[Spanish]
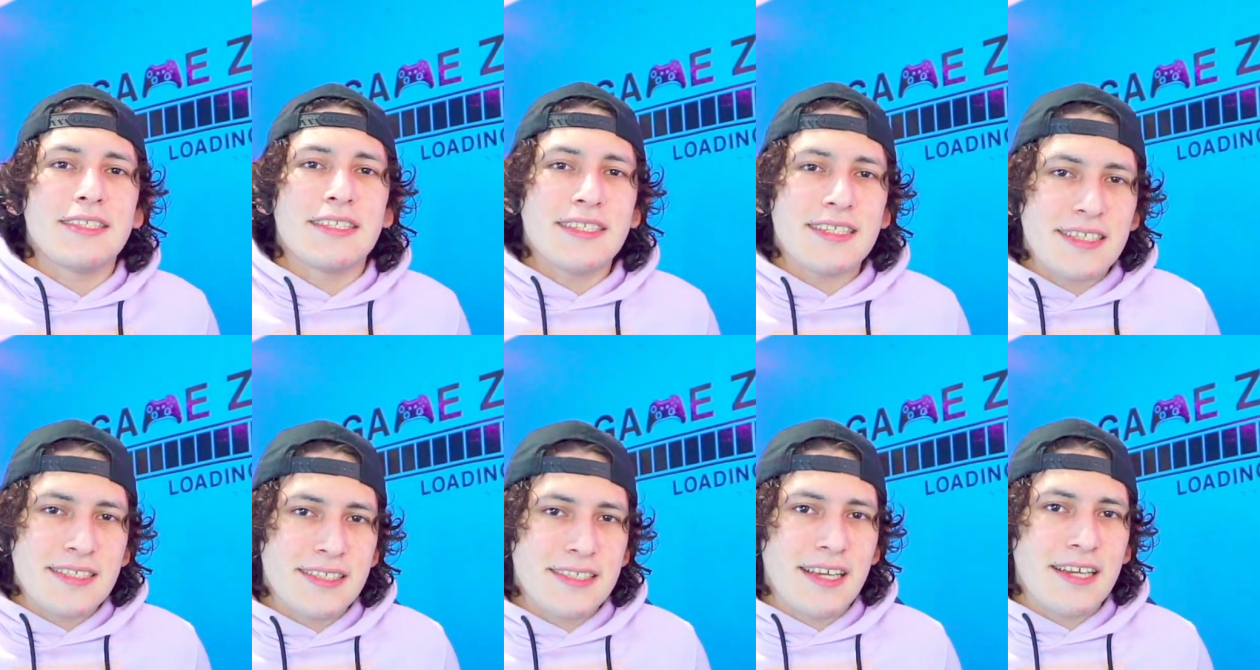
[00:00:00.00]

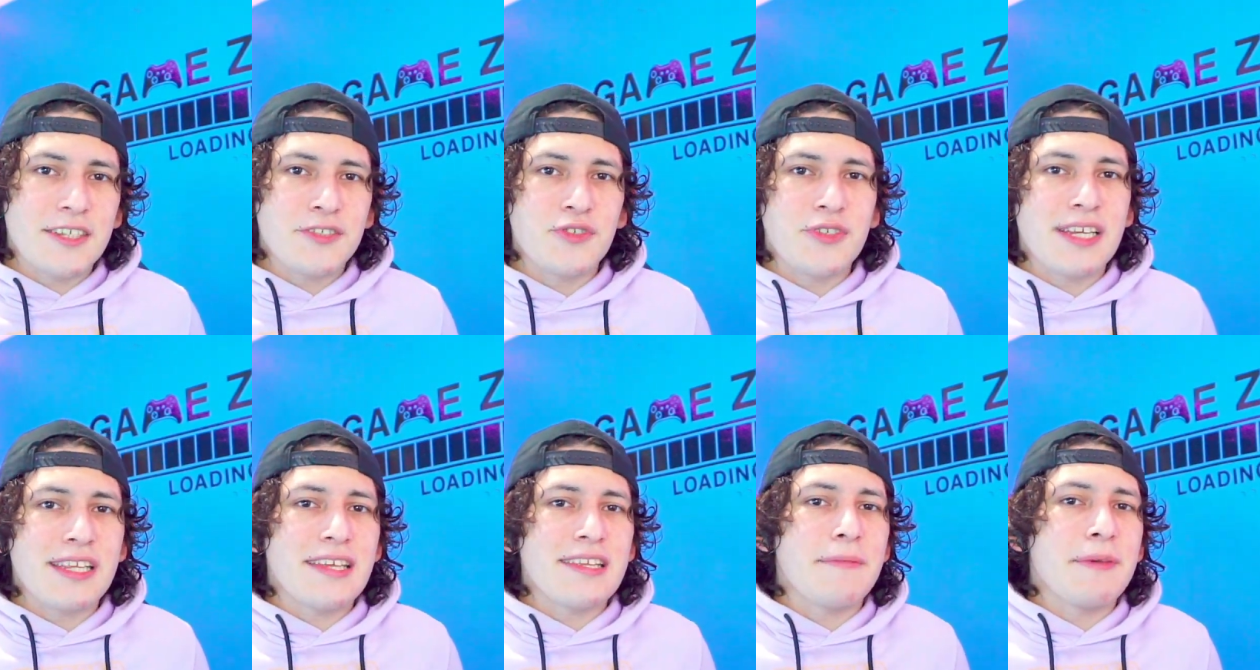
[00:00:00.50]
Así es que si
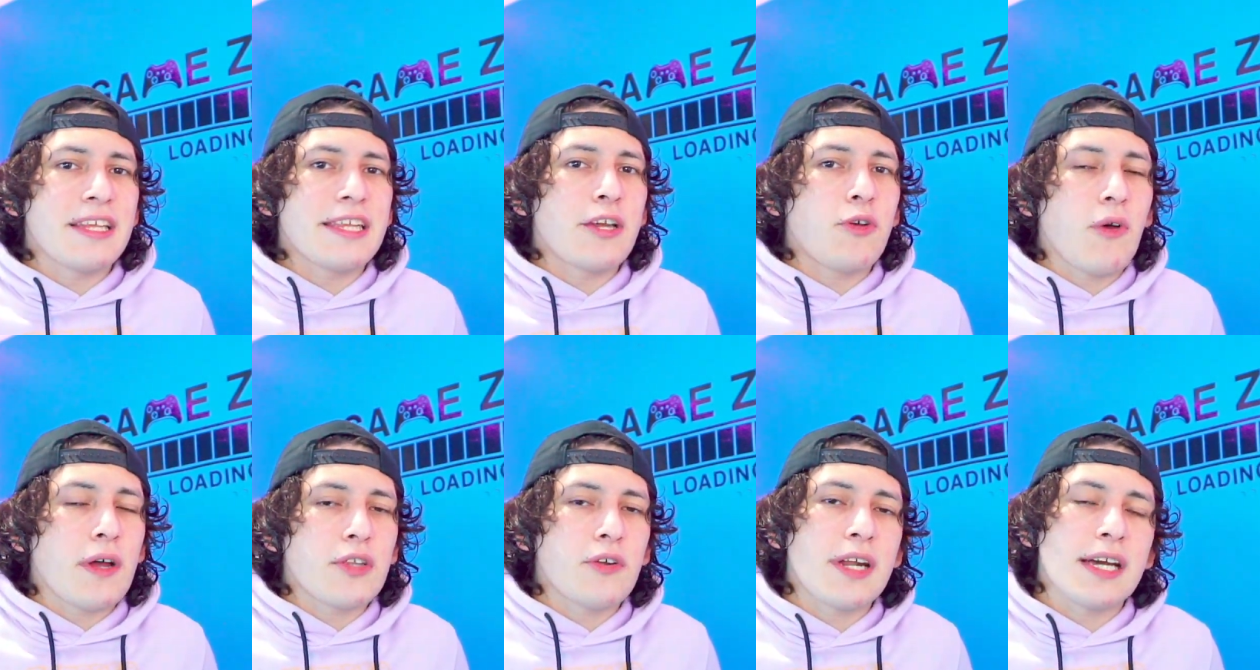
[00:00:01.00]
tienes una idea de
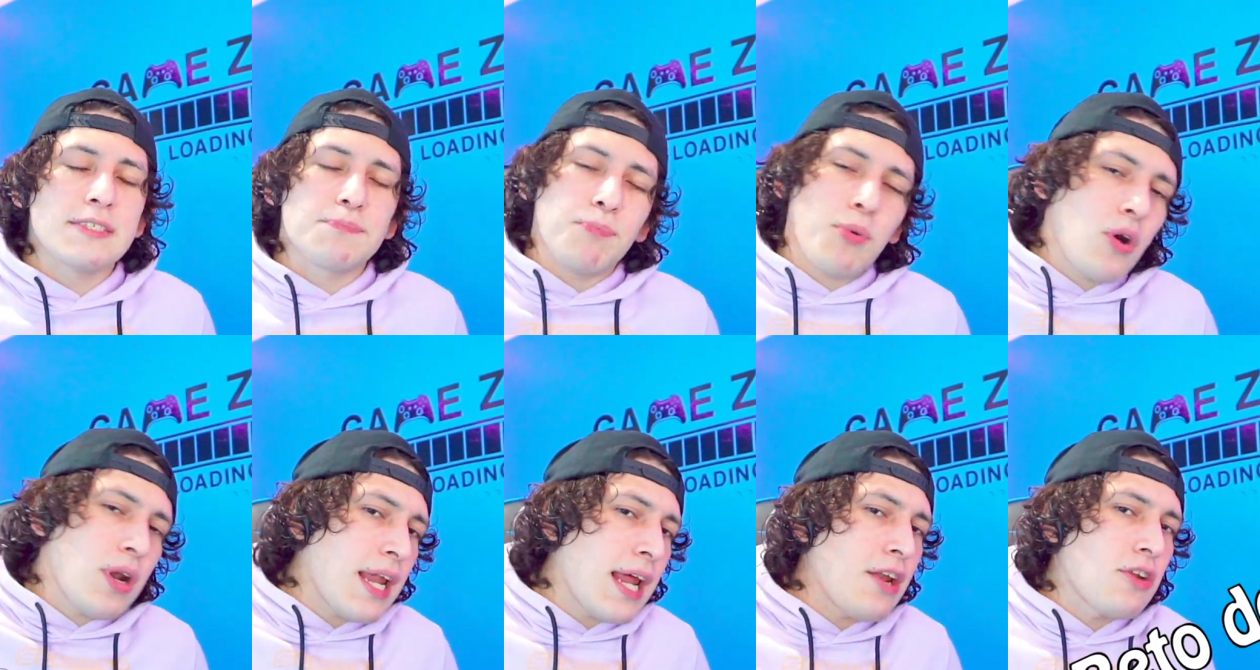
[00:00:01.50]
24
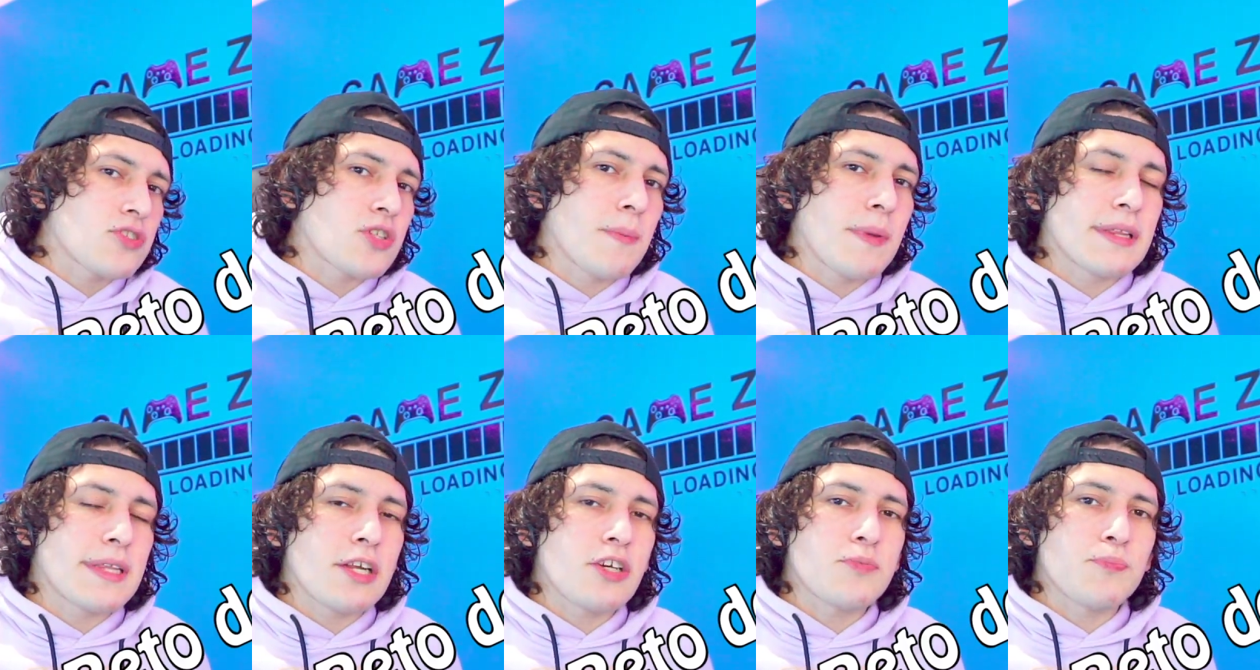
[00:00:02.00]
horas, ponla en
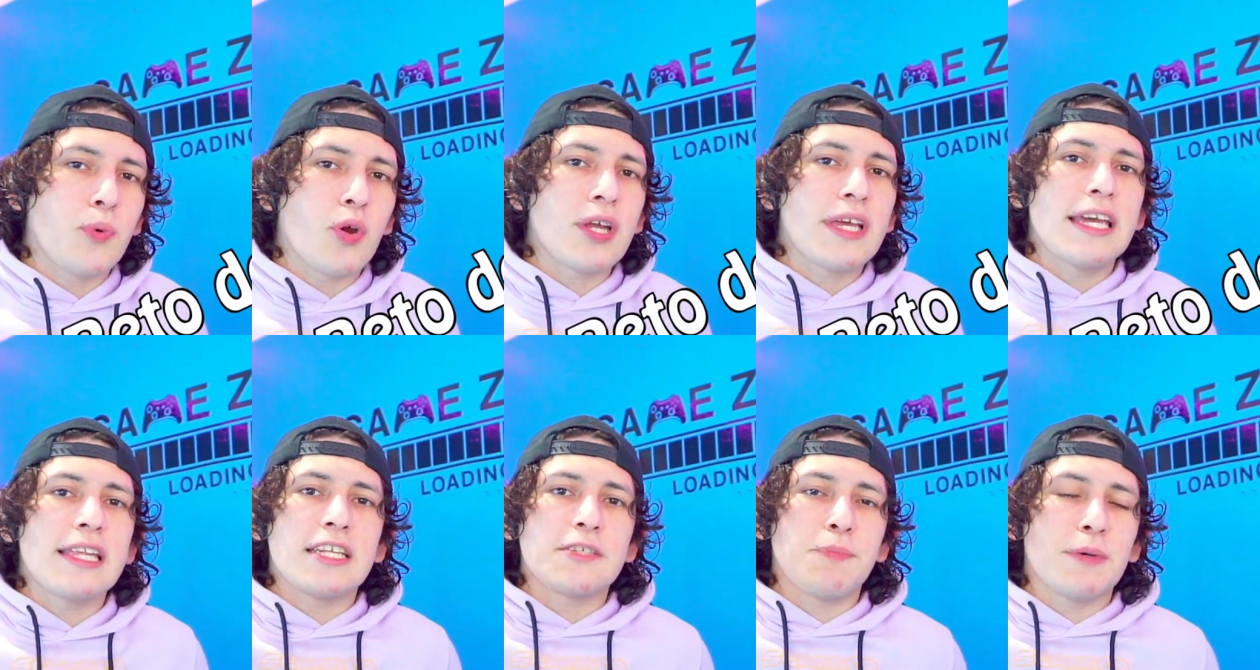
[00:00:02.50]
los comentarios
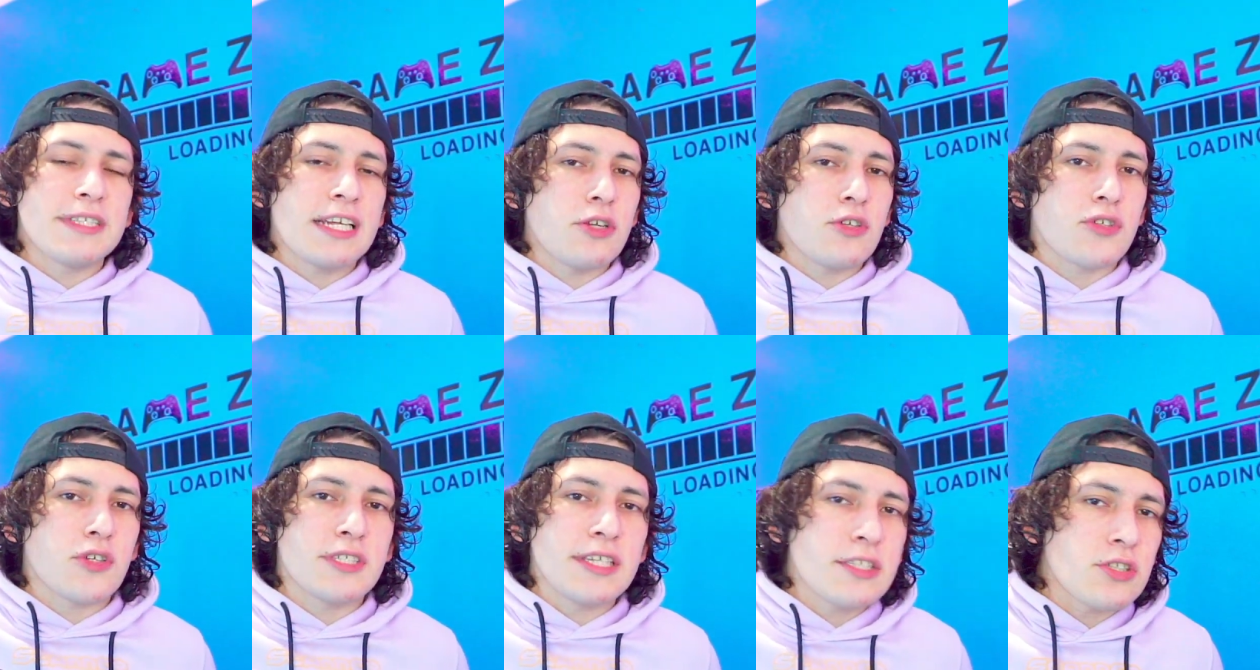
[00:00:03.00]
porque después
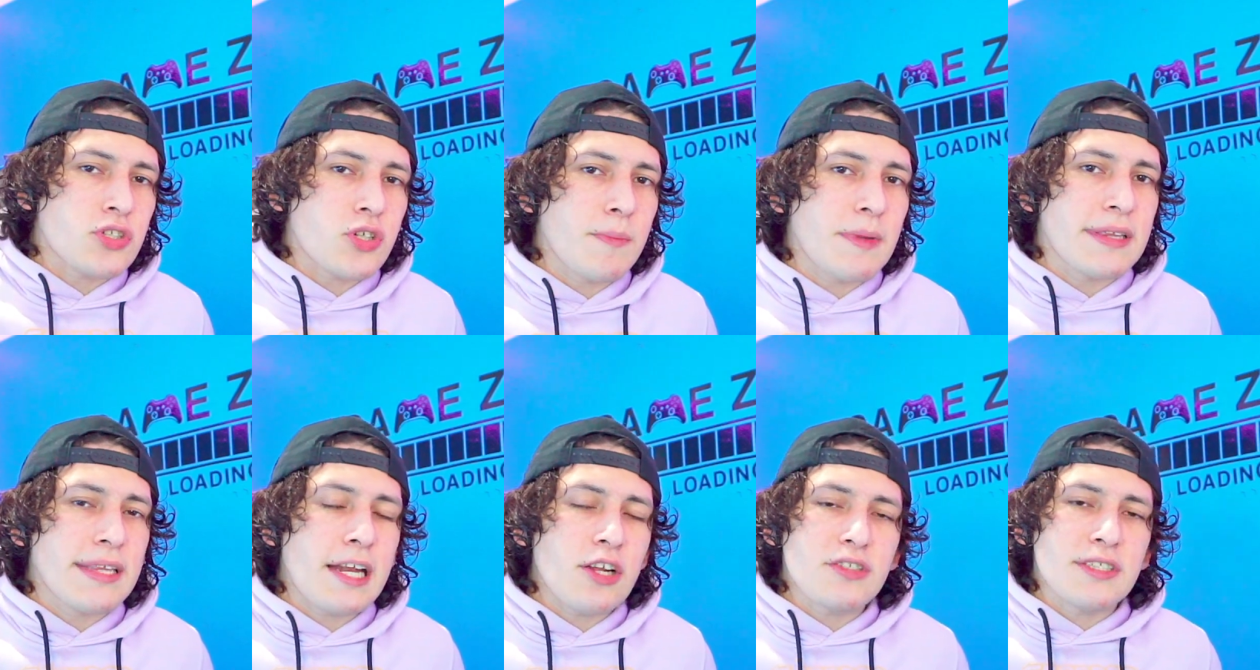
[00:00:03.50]
de los 200
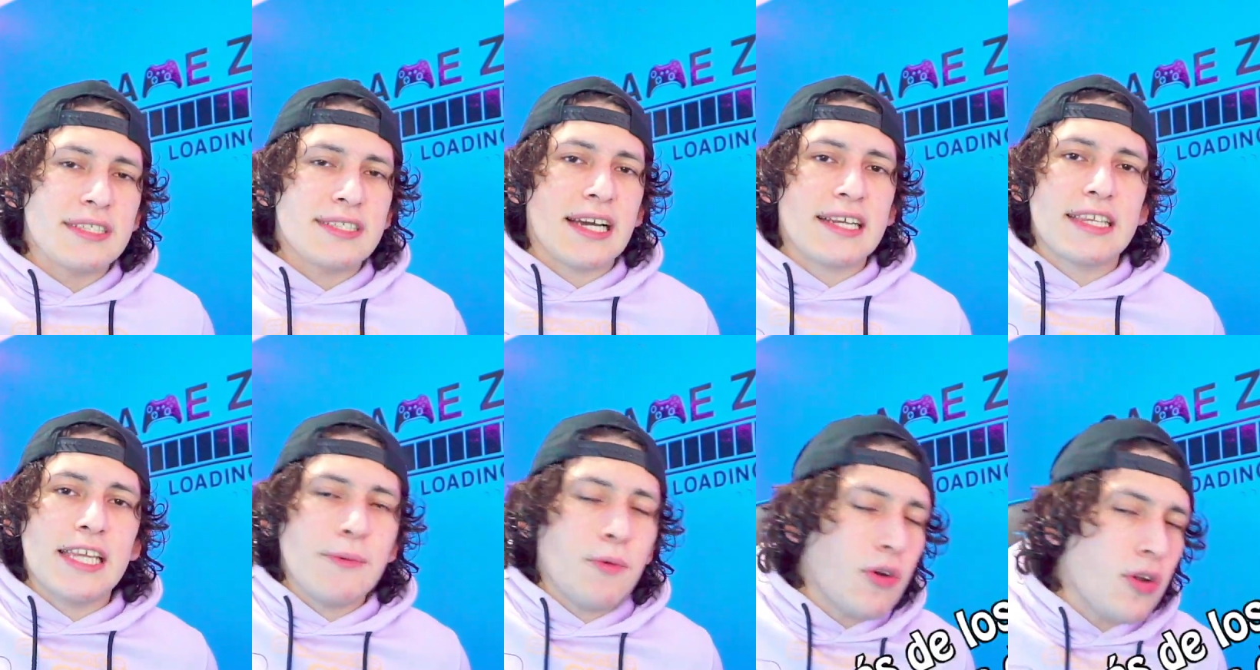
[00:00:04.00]
comentarios
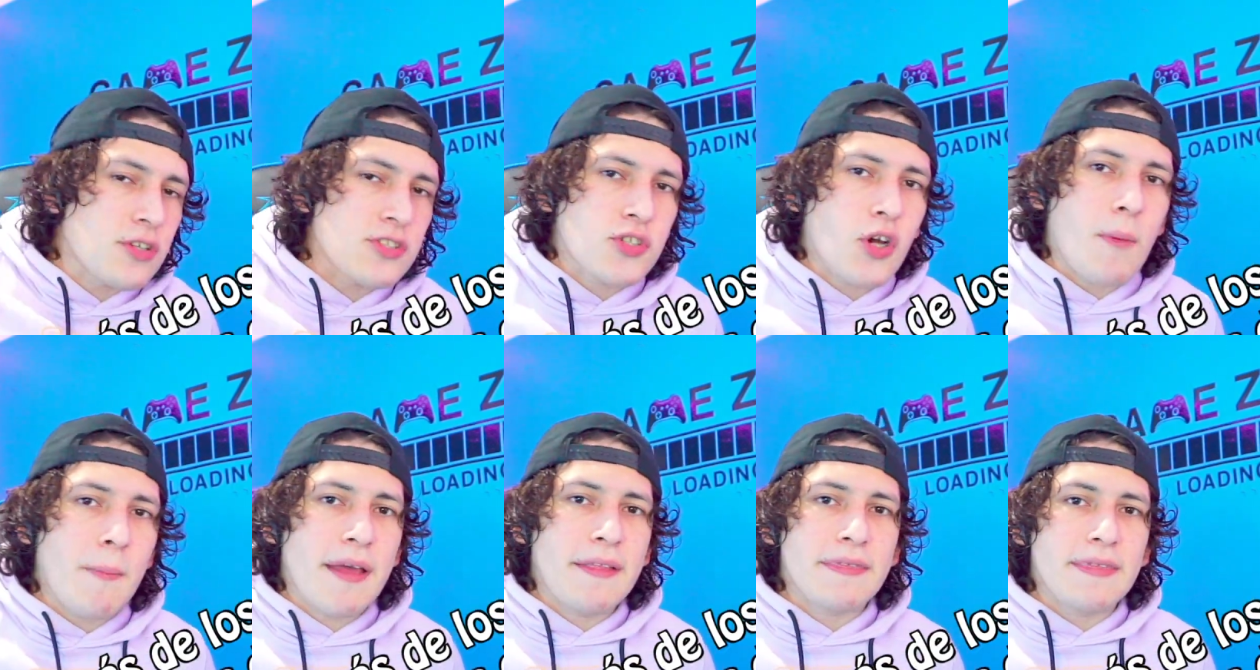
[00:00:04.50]
desactivo
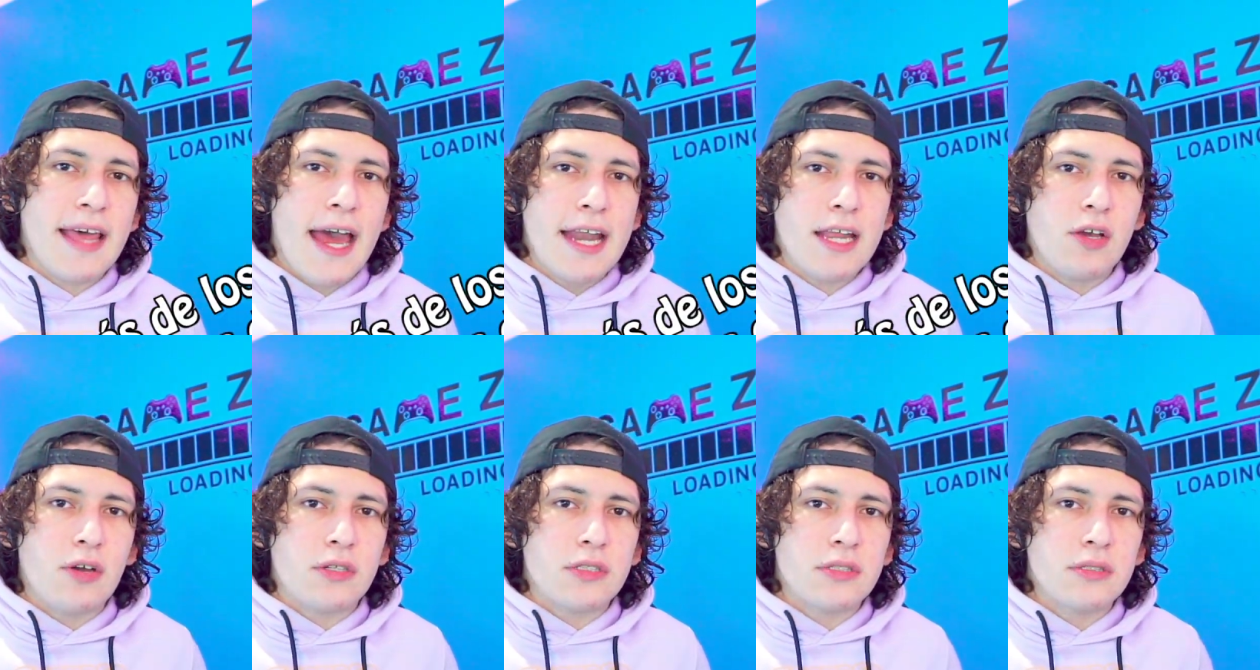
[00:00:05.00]
los
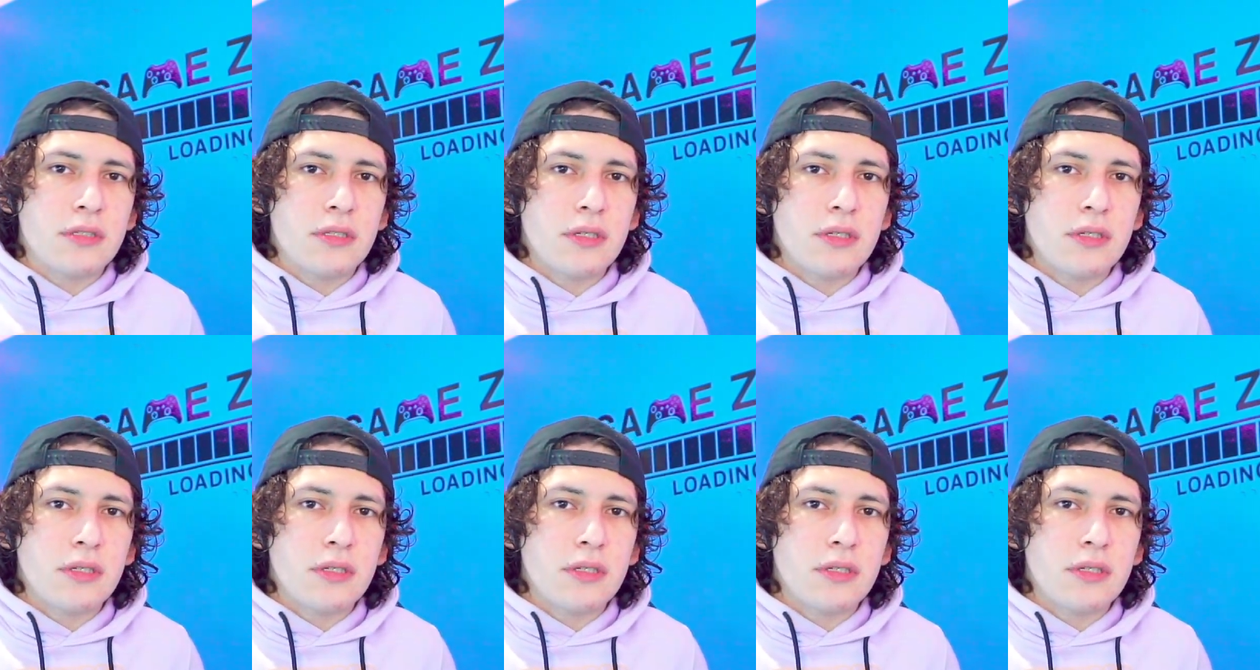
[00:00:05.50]
comentarios.